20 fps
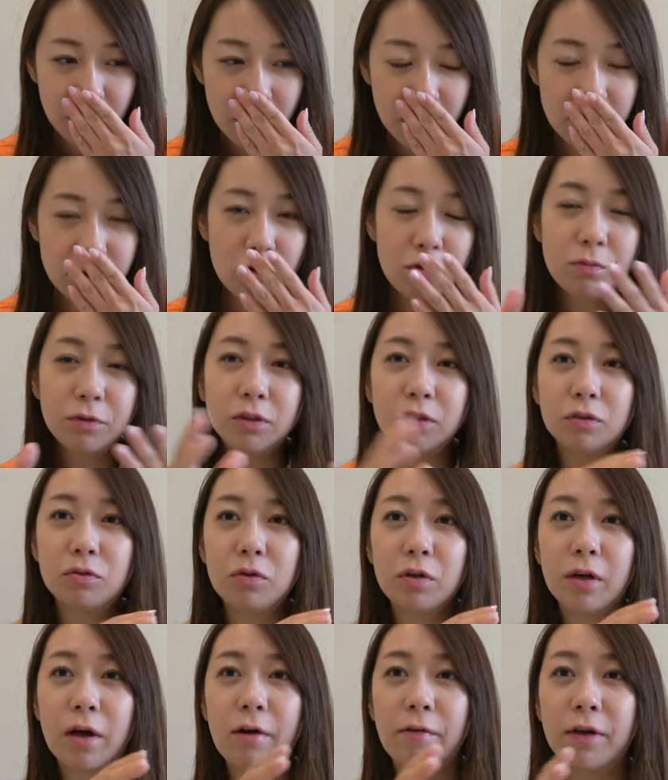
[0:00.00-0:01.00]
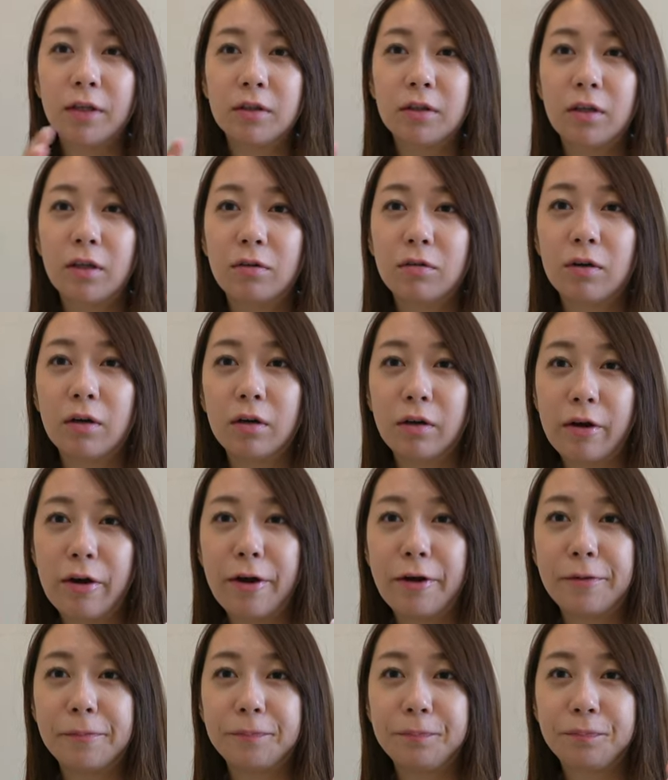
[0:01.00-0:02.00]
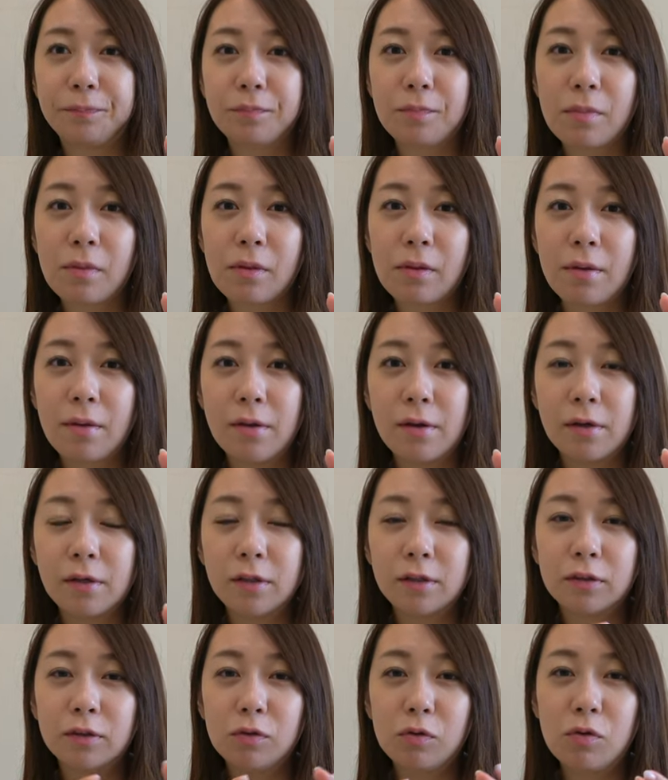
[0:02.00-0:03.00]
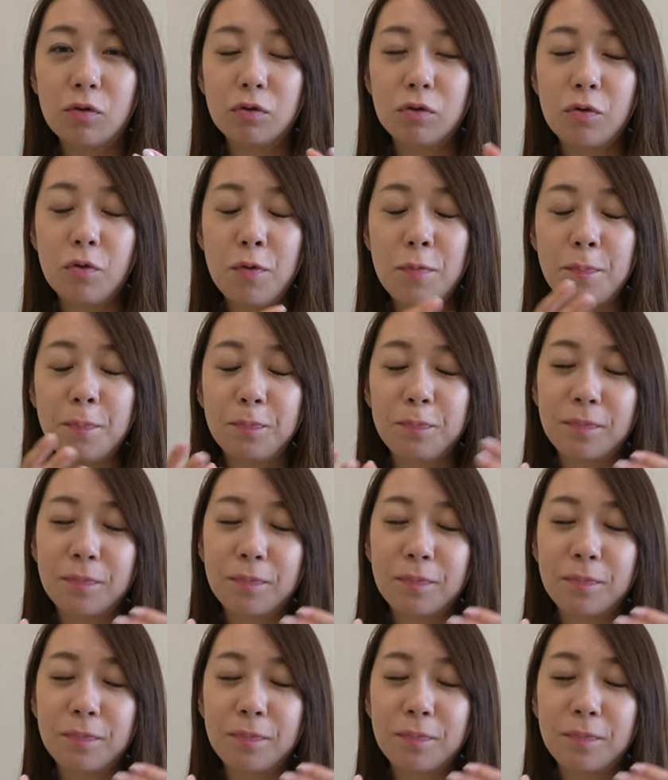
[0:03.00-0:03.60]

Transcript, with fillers: 人もすごい変わってるからそこの、